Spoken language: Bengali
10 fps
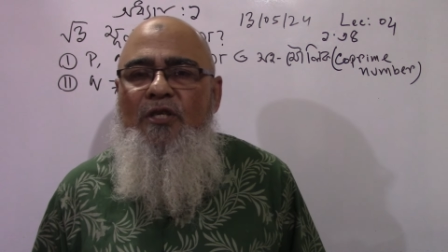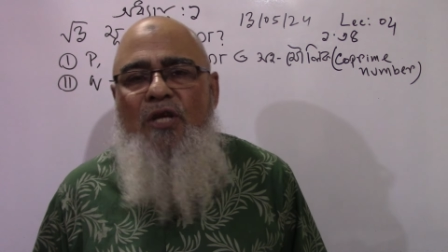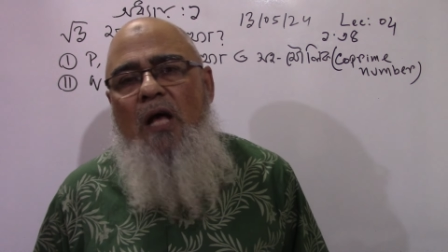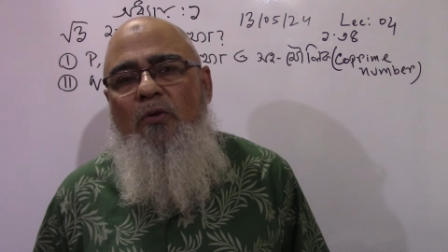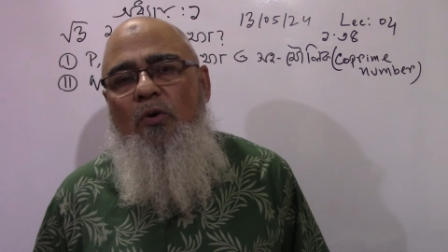
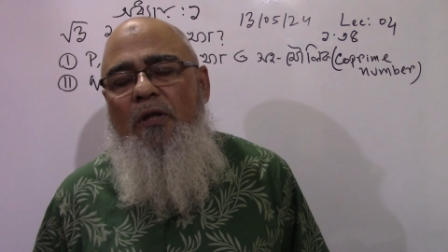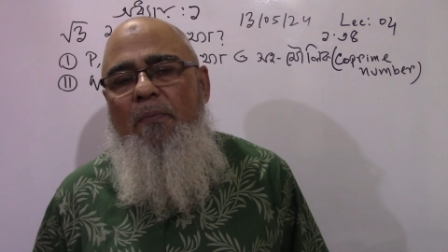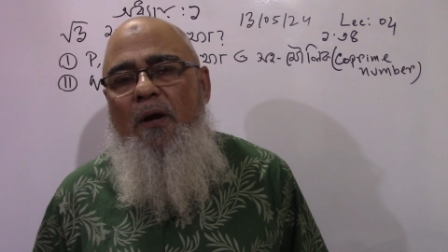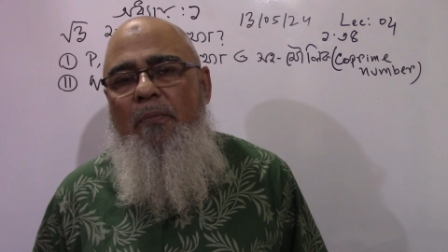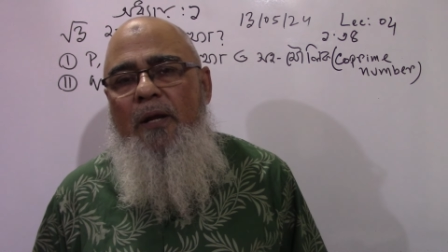সাত হতে
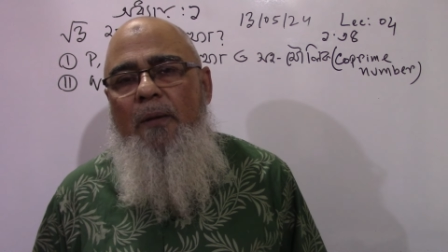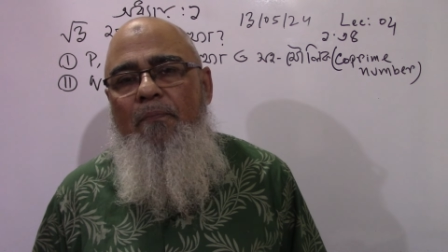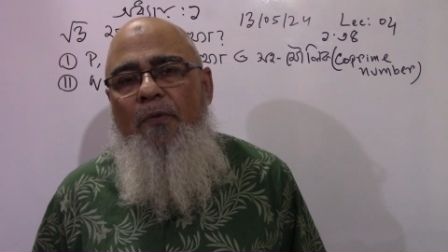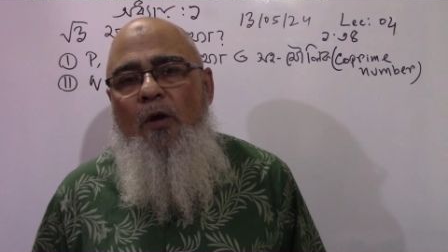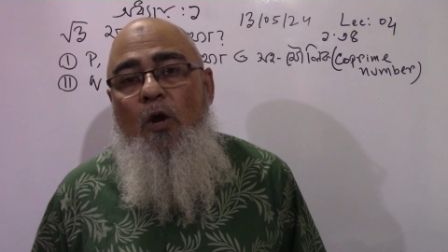পারবে না
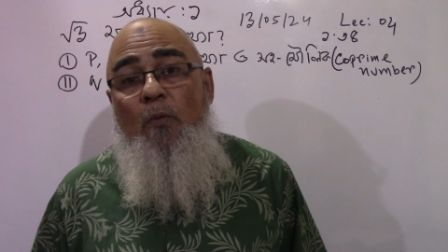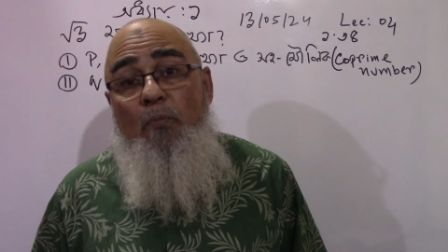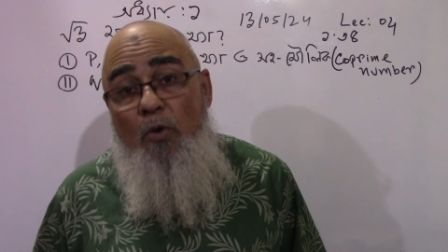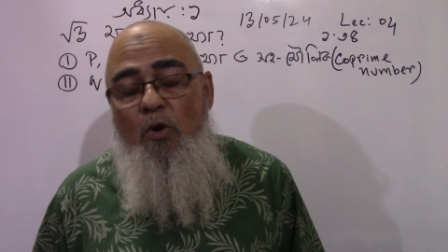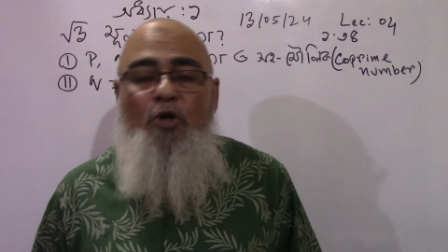
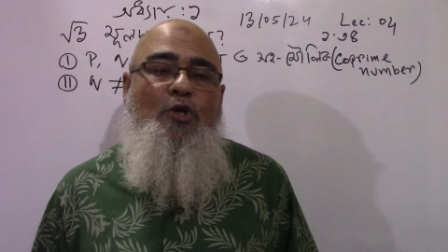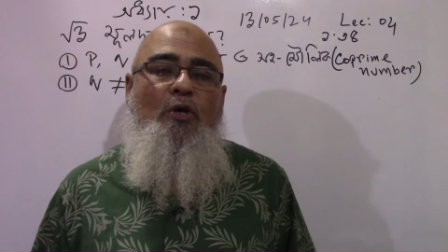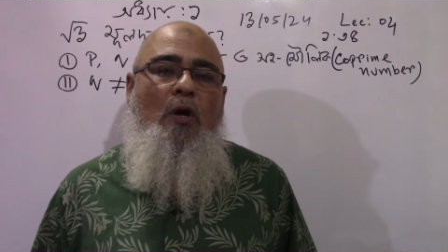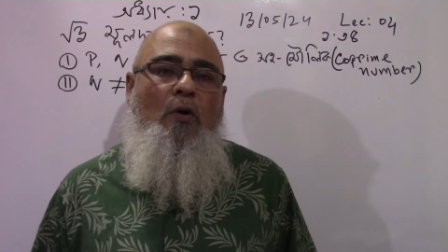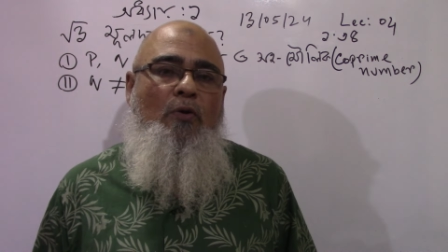পূর্ণ
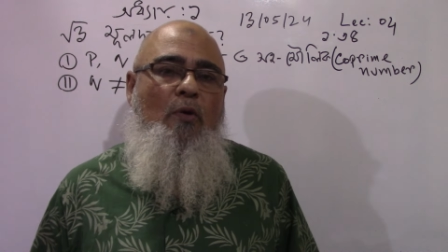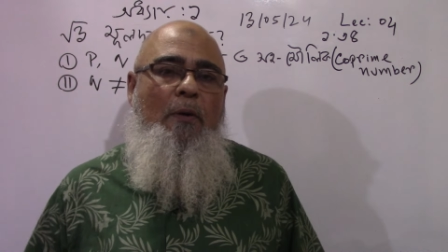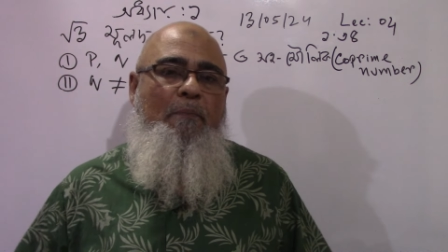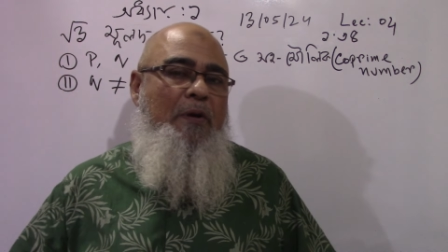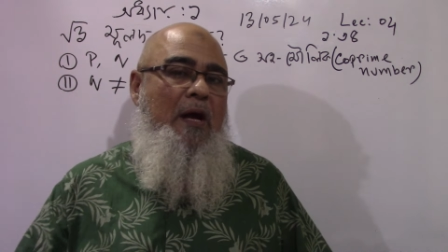সংখ্যা হতে
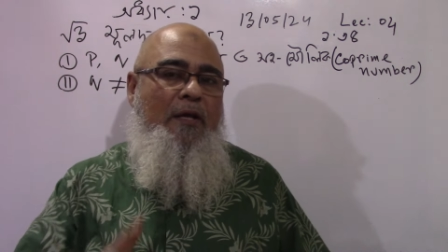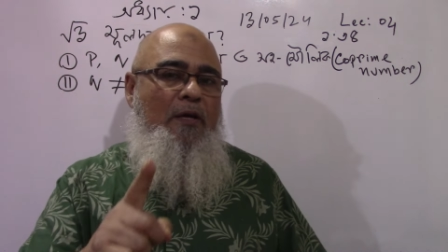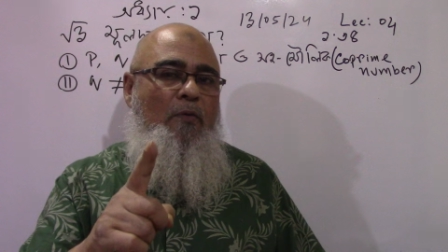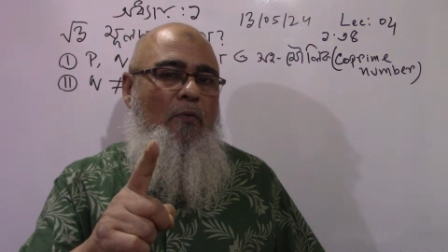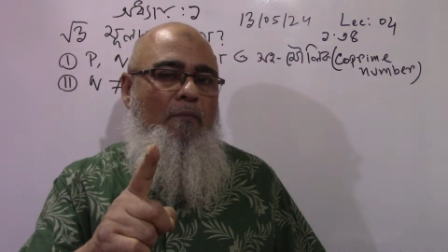হবে পি আর
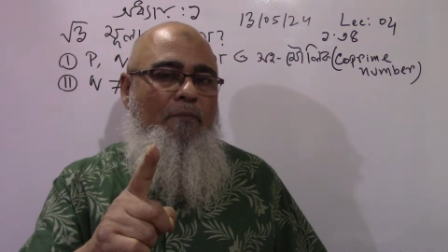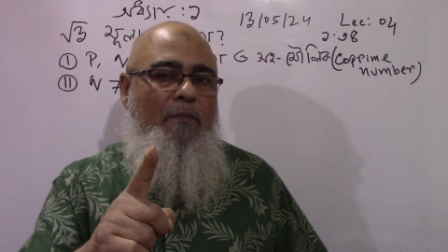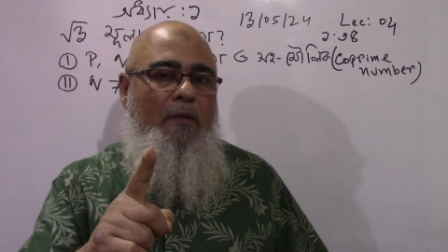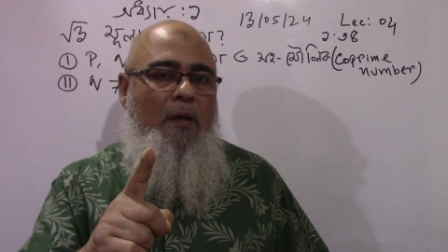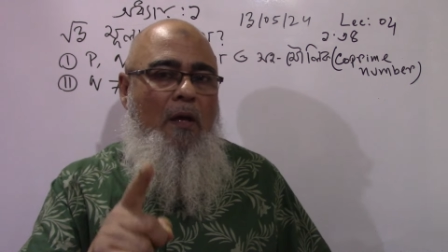কিউ
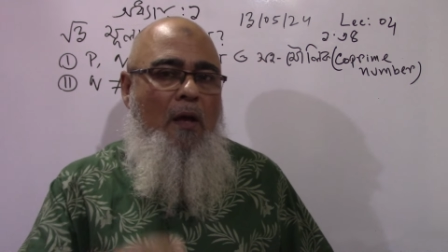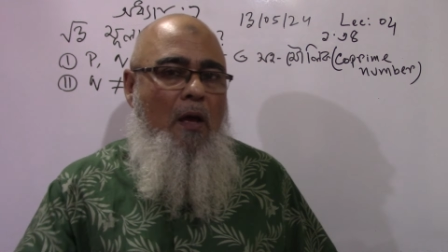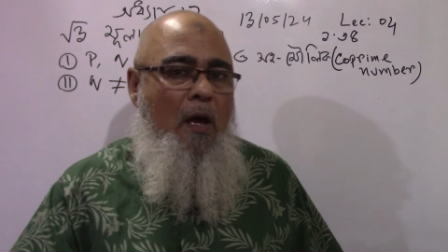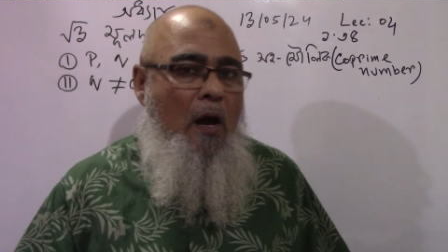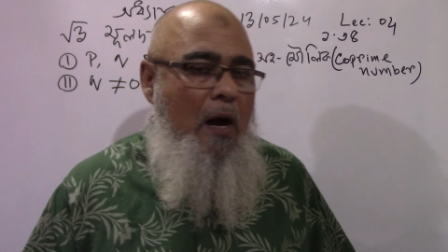
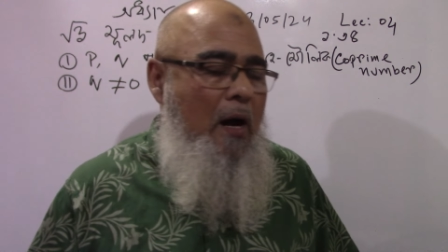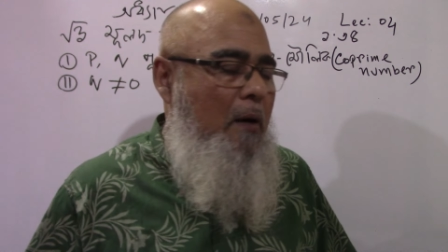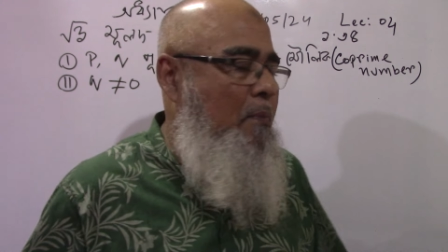আর